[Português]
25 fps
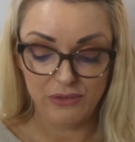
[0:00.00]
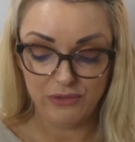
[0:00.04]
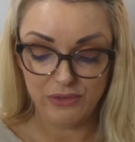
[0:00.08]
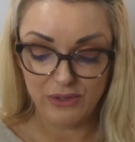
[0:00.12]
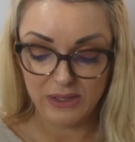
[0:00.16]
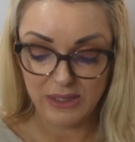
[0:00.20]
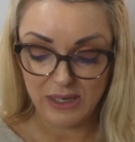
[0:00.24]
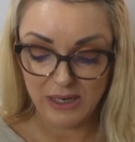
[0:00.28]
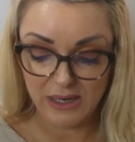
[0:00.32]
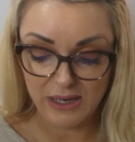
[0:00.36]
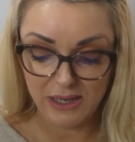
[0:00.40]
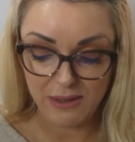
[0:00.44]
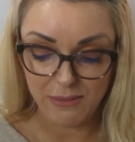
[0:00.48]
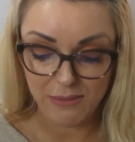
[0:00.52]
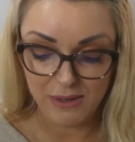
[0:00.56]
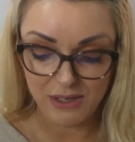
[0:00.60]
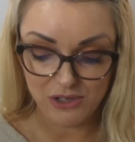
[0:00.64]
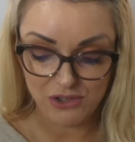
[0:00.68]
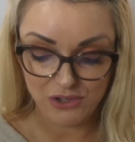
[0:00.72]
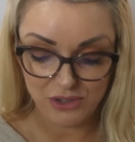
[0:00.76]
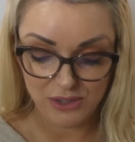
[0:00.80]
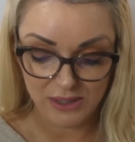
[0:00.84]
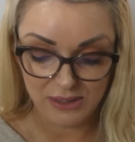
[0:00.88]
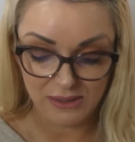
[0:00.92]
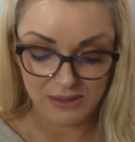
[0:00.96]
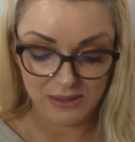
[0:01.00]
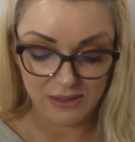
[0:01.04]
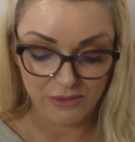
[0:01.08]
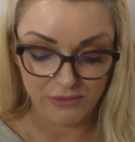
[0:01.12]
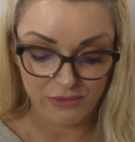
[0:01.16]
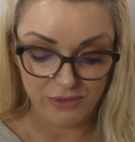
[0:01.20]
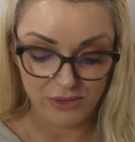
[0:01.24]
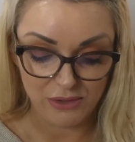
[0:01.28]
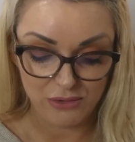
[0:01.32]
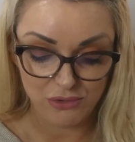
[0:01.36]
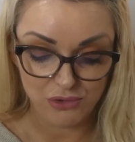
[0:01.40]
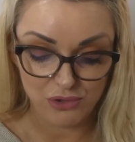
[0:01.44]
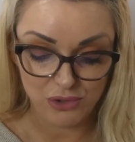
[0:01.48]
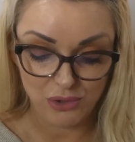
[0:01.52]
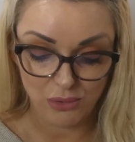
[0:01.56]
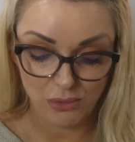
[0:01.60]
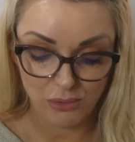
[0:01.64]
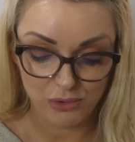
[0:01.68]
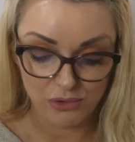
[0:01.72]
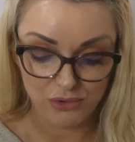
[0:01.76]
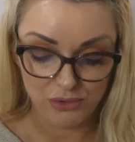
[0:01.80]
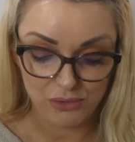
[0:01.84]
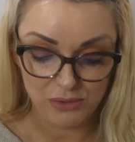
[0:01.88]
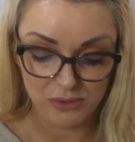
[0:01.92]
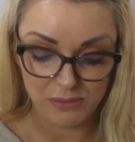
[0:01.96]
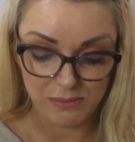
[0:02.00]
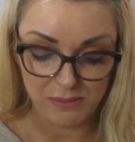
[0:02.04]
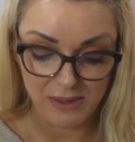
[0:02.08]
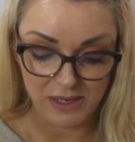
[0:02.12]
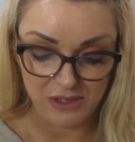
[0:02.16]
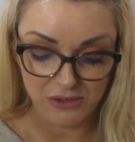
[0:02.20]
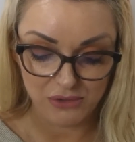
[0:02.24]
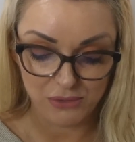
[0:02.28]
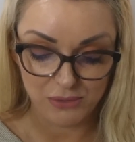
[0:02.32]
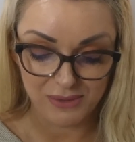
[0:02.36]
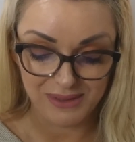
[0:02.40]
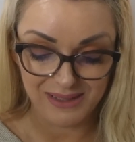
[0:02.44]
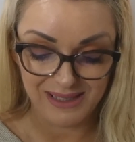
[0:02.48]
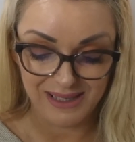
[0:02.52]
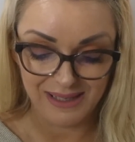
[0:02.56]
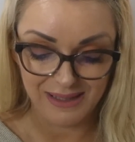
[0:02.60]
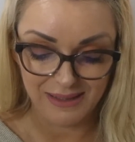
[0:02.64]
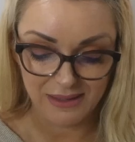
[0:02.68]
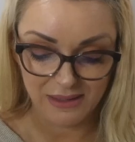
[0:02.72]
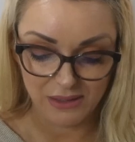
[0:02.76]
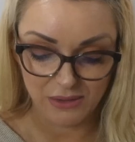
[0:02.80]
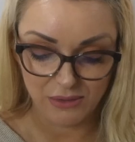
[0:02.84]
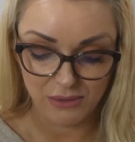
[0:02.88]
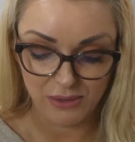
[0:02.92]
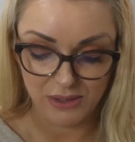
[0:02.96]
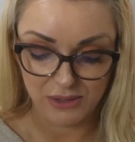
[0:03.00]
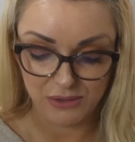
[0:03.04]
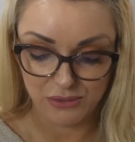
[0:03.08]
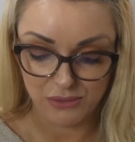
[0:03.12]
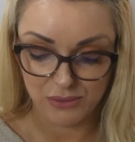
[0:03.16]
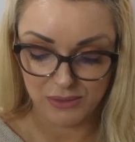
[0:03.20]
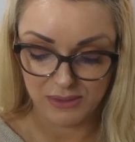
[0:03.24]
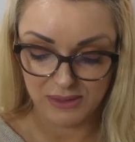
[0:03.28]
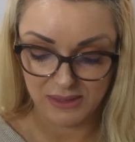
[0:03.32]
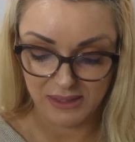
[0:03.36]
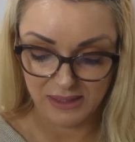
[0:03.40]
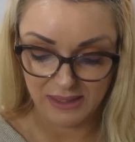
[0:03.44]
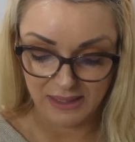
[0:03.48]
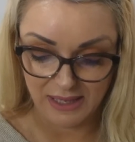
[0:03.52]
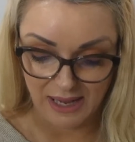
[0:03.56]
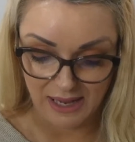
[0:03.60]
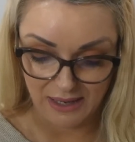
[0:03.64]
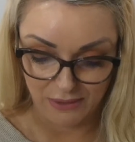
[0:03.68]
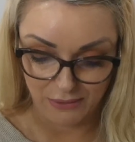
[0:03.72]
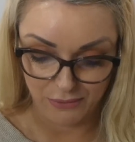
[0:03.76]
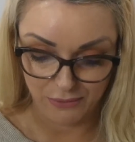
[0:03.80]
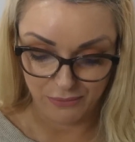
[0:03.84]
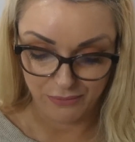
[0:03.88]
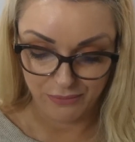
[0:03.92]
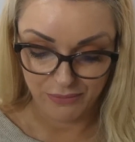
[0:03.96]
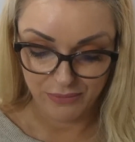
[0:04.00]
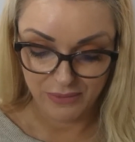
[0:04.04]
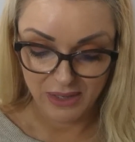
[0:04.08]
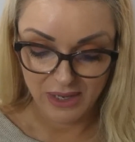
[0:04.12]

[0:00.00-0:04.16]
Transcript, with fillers: e fiquei na emergência vendo de longe os médicos tentando ressuscitá-lo.